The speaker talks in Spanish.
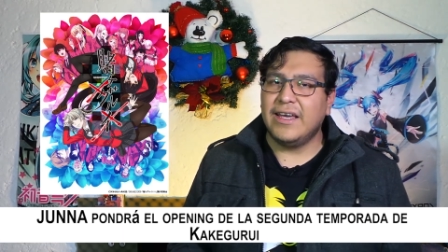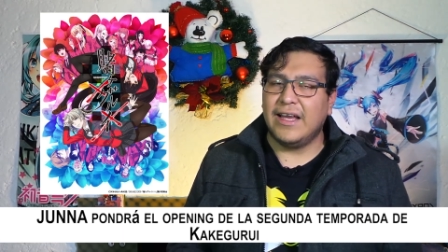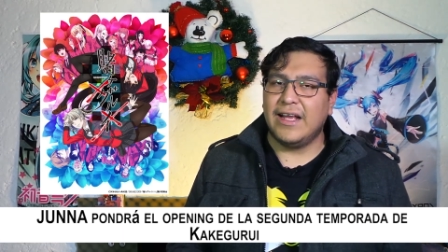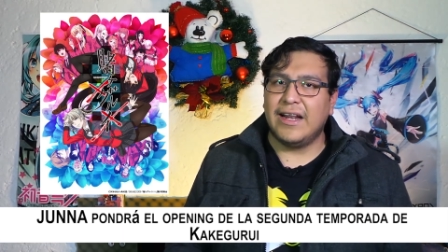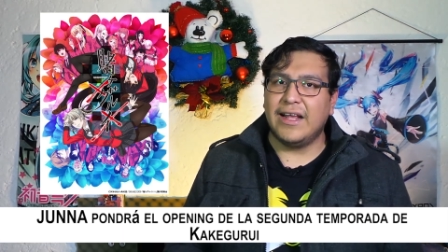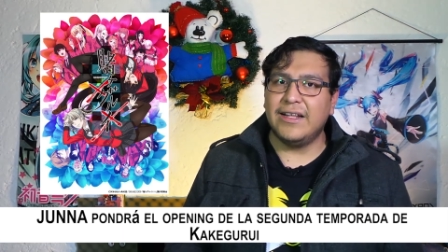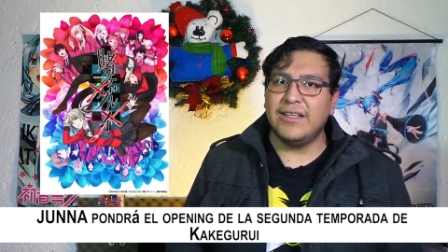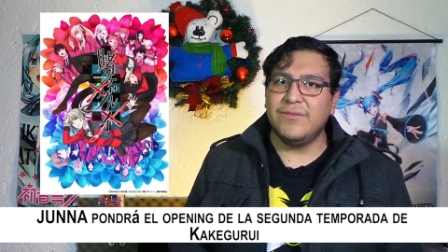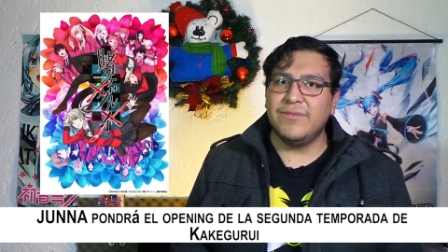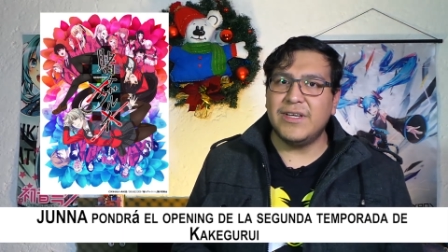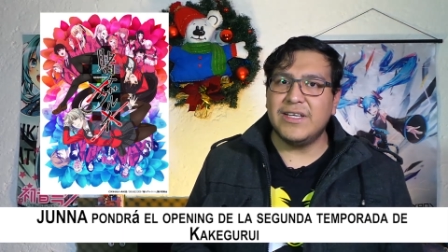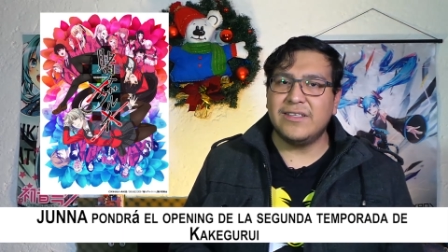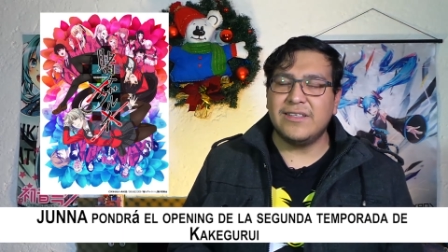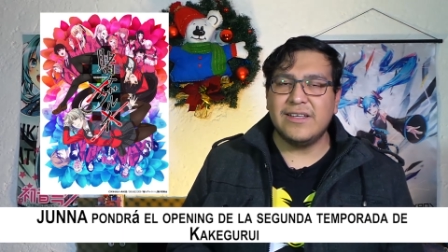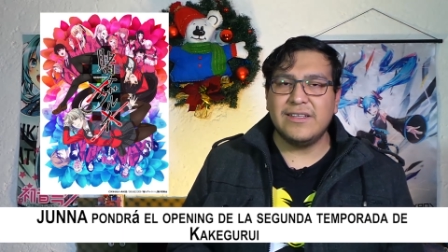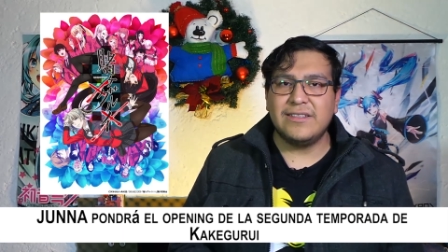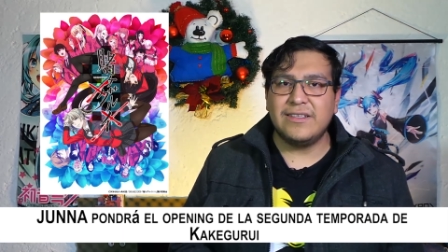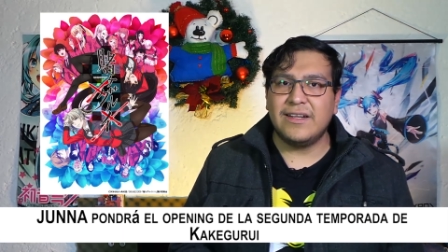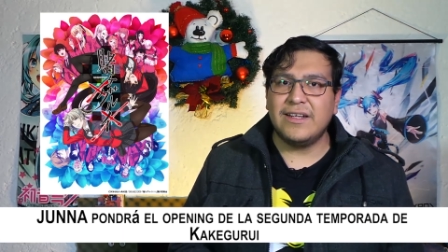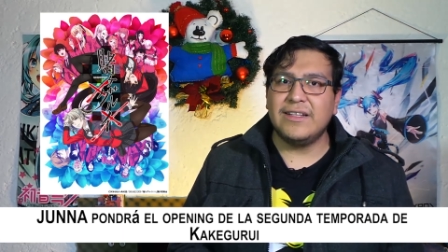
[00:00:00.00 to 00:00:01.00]
El anime
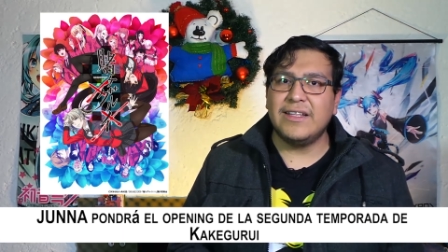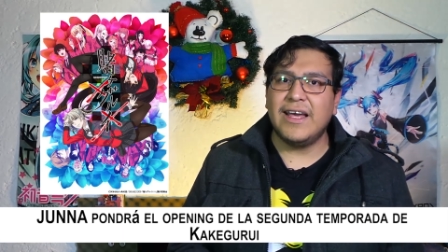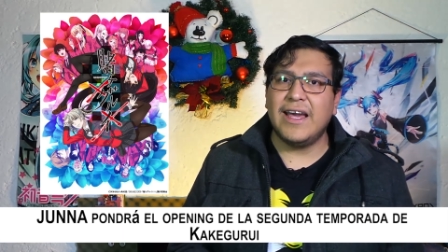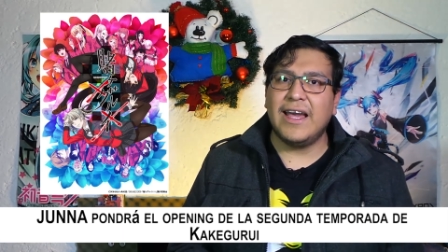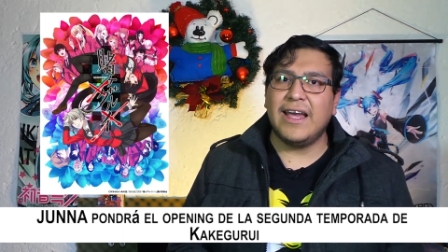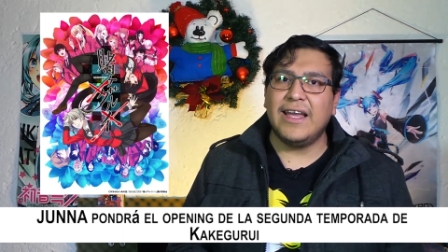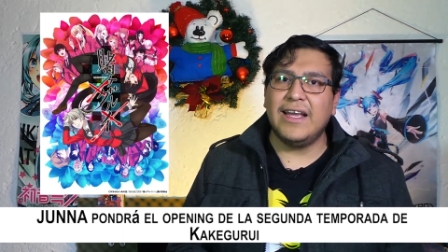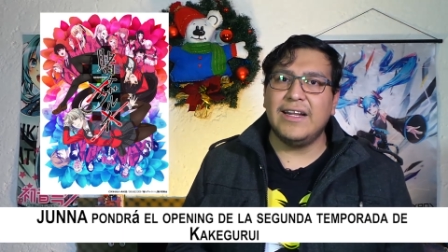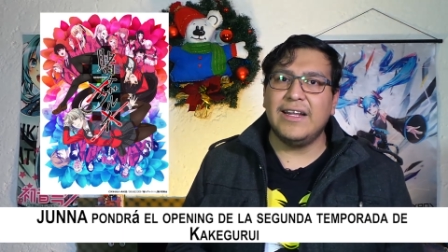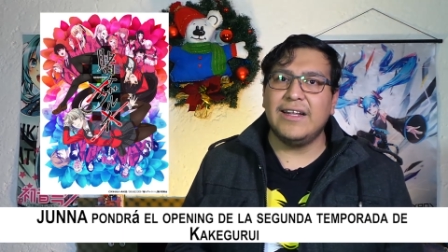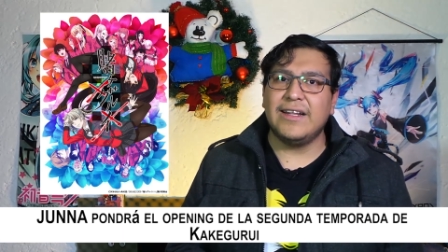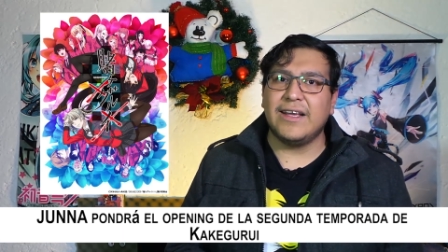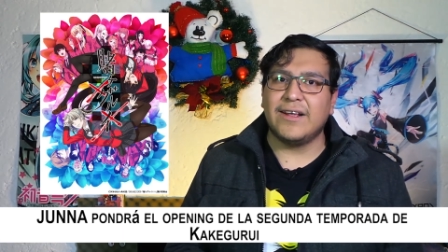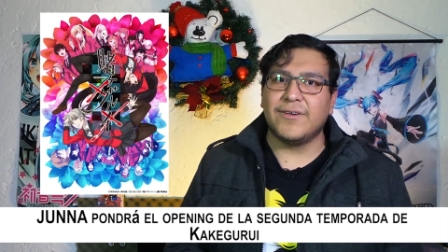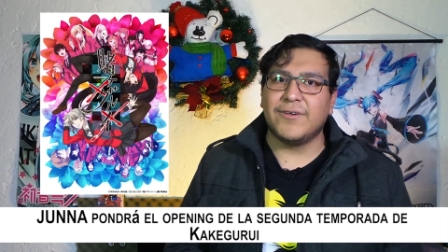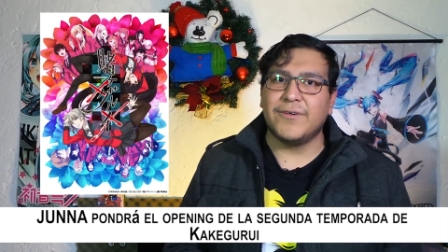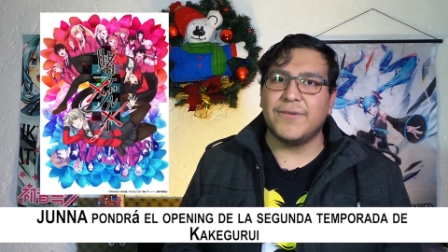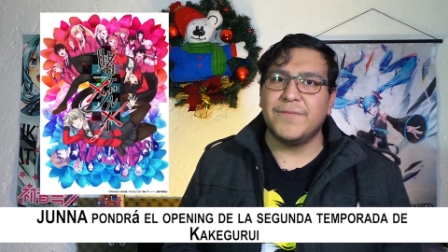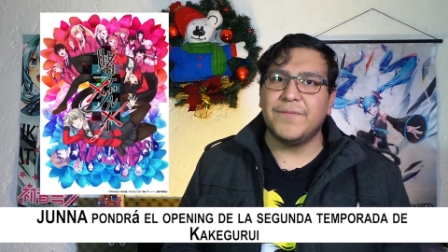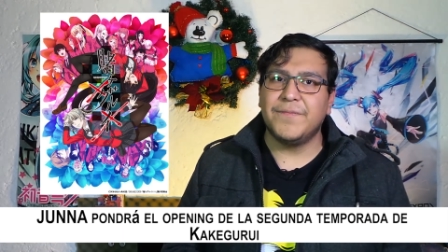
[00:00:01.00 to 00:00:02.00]
se estrena en enero.